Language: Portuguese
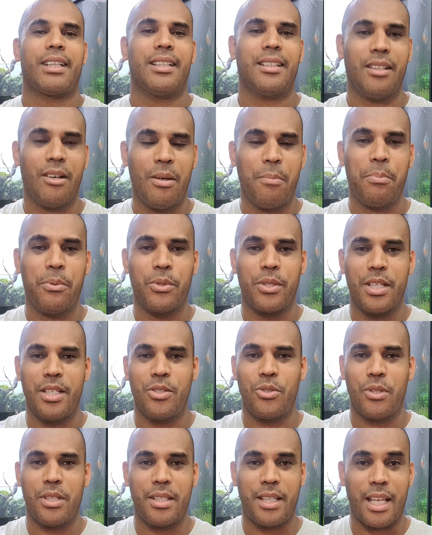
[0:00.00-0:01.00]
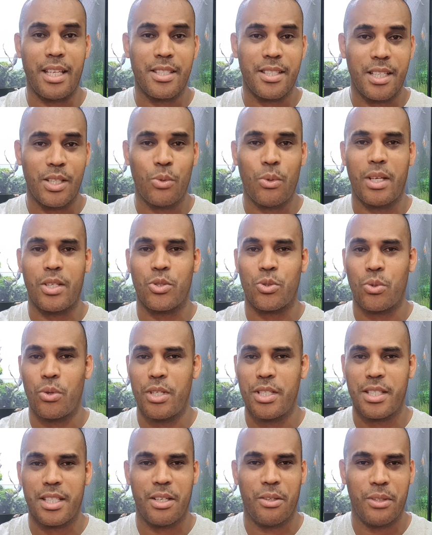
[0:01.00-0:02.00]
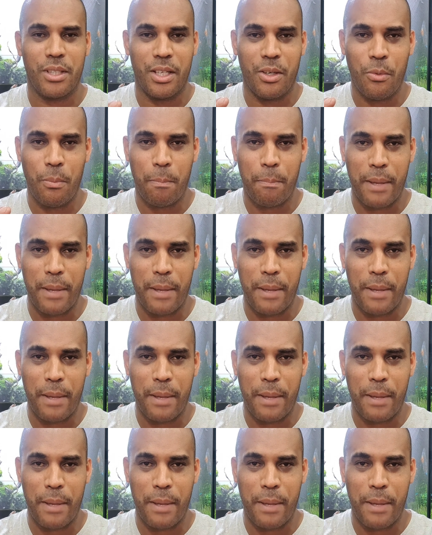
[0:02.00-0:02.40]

Então é por isso que tem situações que eu não